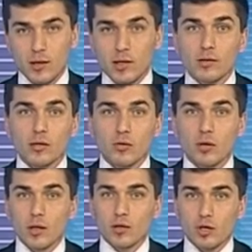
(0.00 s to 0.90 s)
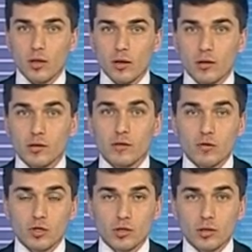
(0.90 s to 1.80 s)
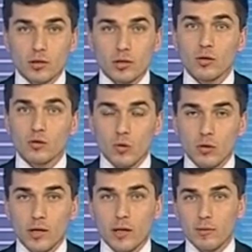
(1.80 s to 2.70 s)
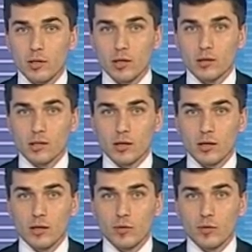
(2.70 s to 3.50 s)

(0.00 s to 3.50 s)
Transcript: И это только начало. Его ожидает долгая реабилитация.